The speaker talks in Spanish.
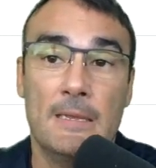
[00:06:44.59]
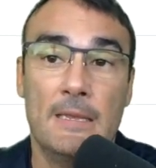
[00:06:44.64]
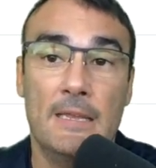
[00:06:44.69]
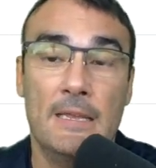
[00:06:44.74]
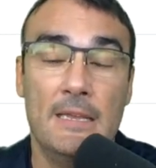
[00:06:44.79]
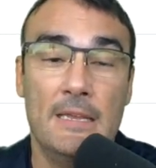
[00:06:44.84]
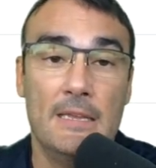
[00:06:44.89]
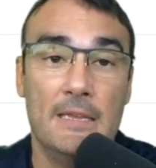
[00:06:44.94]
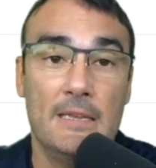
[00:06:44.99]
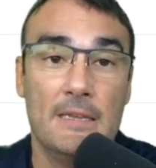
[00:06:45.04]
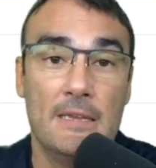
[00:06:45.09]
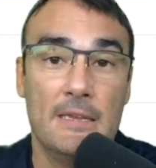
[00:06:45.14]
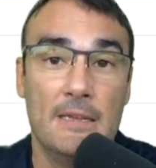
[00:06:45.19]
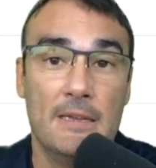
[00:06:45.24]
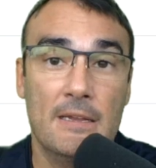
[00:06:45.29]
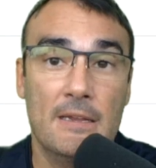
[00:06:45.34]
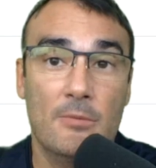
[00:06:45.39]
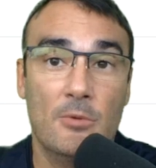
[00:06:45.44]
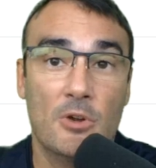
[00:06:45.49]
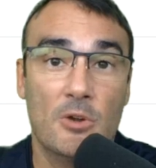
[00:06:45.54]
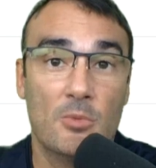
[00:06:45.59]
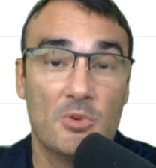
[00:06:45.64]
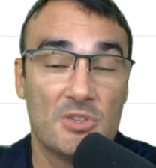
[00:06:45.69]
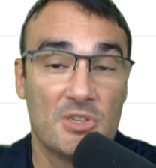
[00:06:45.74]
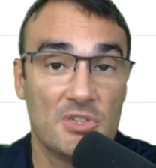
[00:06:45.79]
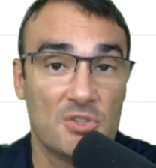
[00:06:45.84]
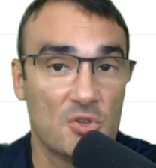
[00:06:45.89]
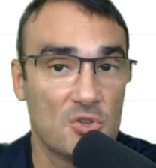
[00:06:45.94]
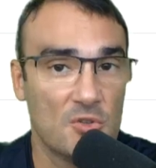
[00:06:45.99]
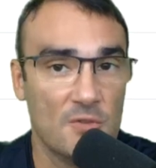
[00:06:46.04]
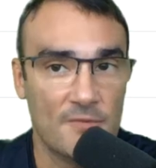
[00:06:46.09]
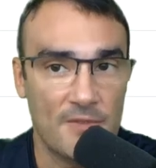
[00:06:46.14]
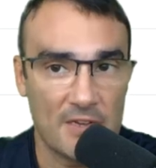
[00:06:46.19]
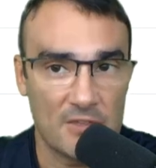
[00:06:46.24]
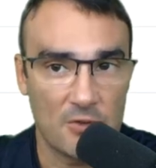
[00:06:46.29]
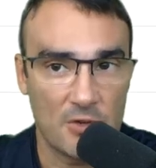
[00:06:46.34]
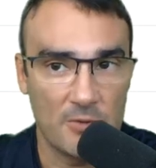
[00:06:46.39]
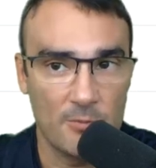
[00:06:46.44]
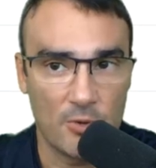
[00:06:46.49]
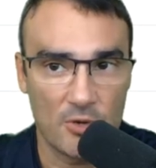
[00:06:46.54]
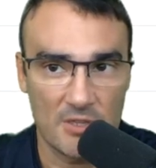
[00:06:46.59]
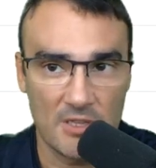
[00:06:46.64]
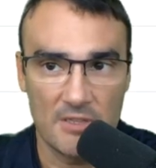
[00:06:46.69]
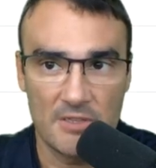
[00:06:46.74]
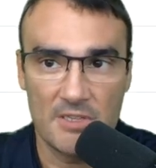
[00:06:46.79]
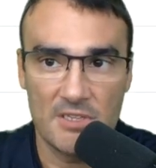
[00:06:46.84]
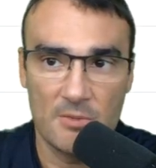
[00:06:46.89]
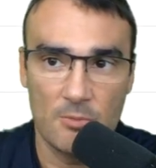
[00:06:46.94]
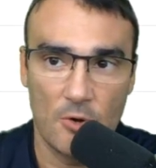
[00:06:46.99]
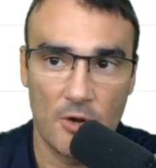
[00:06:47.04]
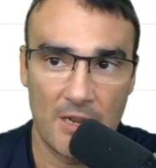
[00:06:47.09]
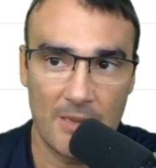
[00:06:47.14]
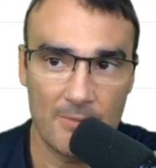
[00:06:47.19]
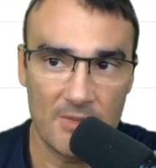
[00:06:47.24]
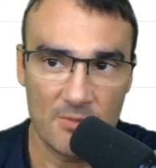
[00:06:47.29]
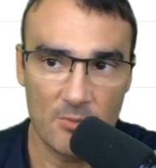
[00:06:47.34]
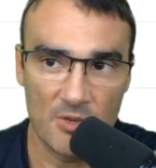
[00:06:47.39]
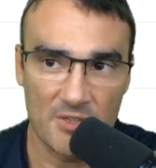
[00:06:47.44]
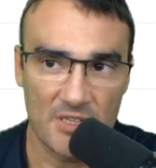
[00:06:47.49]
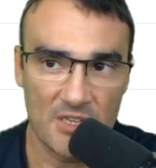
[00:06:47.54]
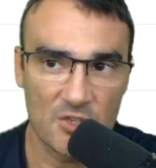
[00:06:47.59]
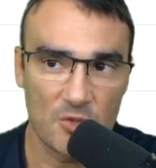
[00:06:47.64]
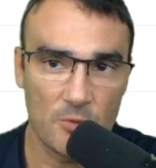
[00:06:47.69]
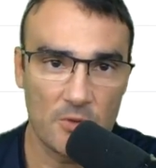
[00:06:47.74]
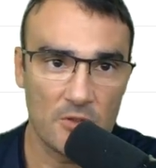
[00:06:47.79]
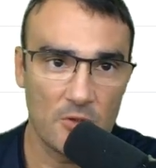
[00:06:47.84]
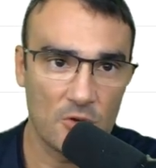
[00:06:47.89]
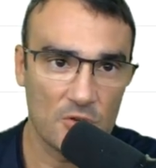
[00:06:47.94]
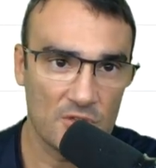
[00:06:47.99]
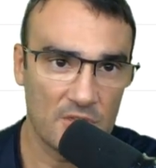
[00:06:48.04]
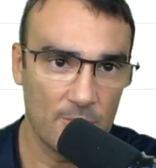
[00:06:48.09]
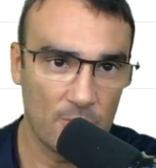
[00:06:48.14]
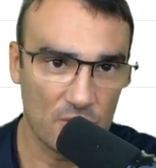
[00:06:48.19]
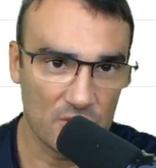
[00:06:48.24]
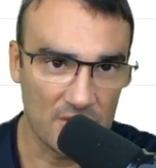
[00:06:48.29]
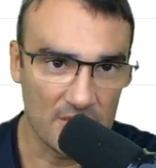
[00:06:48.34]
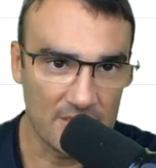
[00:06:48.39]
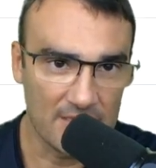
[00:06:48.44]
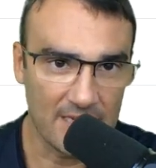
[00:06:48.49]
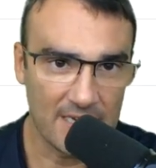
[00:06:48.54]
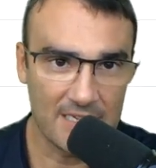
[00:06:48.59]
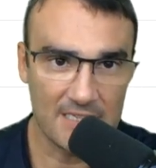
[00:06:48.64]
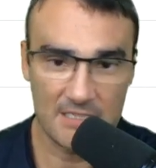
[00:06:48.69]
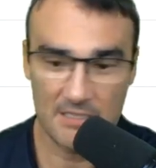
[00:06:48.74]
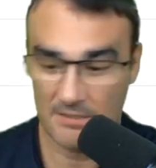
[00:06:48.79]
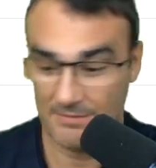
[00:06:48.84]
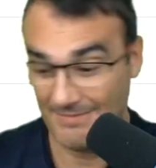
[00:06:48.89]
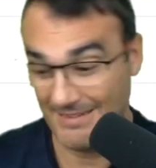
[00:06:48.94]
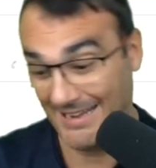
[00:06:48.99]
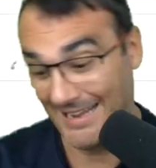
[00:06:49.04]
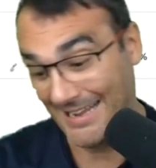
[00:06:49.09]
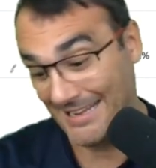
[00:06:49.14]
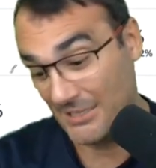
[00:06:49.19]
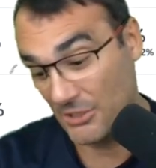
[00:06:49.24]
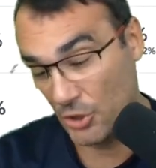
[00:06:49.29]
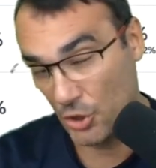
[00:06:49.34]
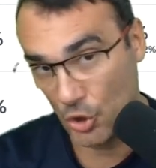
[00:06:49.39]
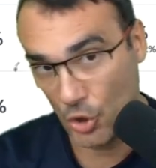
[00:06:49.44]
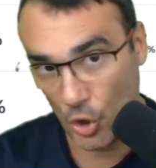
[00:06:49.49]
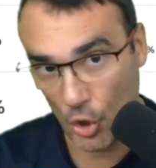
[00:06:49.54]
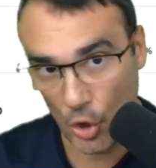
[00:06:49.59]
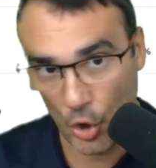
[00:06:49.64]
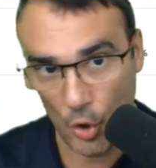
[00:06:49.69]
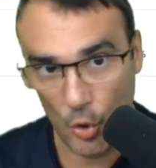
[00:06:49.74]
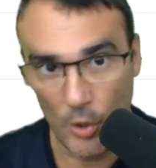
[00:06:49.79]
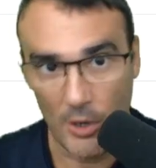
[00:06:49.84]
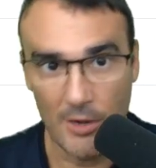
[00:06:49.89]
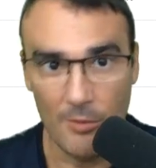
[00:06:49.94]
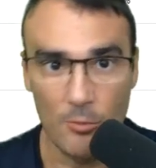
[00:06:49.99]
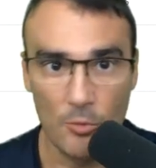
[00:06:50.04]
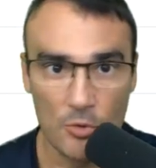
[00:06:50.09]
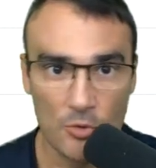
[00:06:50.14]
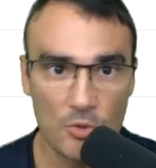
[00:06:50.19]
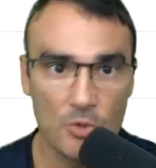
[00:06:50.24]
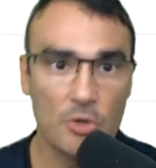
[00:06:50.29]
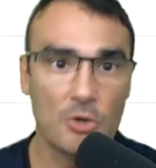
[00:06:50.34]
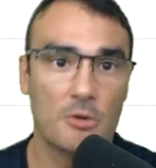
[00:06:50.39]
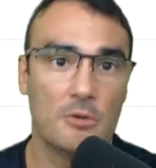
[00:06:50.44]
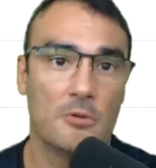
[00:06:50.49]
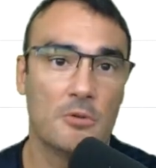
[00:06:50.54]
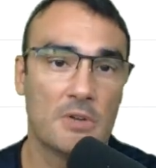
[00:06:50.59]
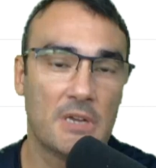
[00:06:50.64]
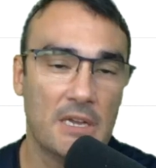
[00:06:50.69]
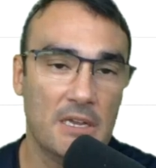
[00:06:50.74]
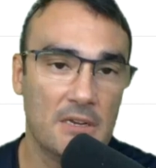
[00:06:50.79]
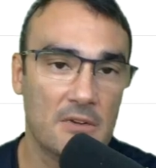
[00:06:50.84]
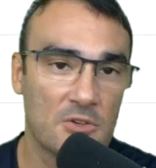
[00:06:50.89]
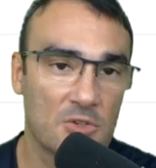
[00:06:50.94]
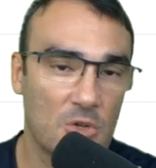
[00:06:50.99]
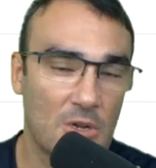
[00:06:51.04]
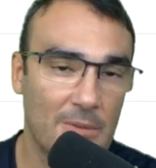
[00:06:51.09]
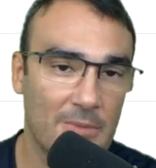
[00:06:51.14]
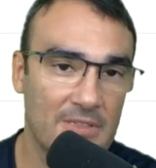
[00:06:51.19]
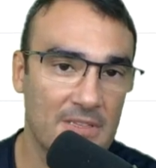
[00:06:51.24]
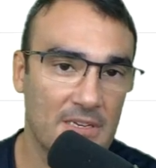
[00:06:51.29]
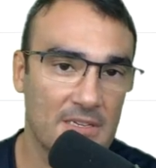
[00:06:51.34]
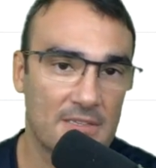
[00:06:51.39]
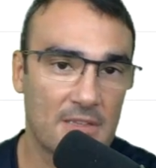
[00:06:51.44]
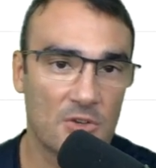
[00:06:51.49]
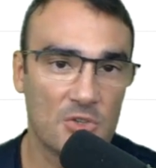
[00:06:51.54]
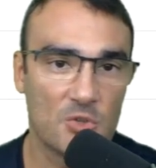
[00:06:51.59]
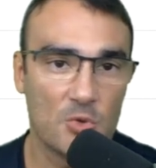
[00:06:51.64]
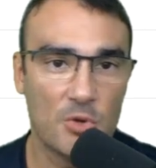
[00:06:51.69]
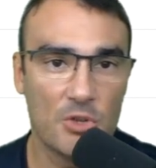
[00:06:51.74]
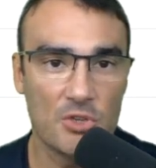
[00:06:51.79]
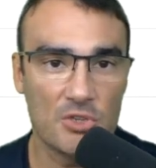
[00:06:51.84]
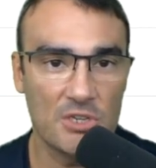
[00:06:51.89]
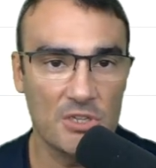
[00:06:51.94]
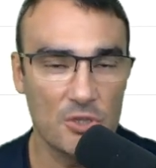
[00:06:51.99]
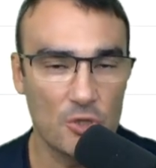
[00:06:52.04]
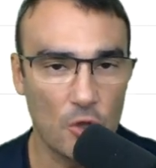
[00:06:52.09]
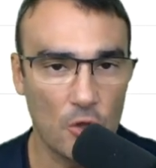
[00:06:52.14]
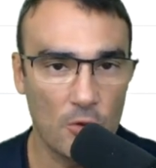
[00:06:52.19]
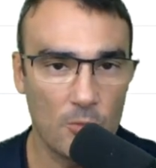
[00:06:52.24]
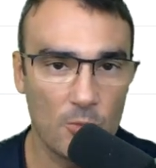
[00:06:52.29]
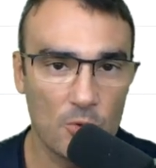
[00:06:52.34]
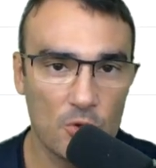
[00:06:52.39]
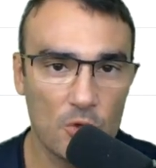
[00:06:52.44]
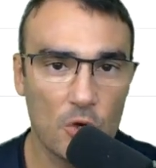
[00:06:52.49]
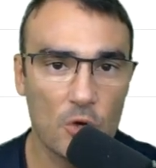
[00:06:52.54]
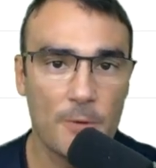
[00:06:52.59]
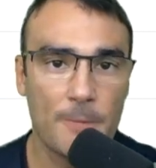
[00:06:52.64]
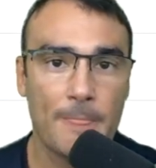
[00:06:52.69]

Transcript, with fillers: Y eh, bueno, pues esto es un factor importantísimo. Ahora mismo están subiendo los tipos de interés en todo el mundo, No solamente en Estados Unidos, en todo el mundo.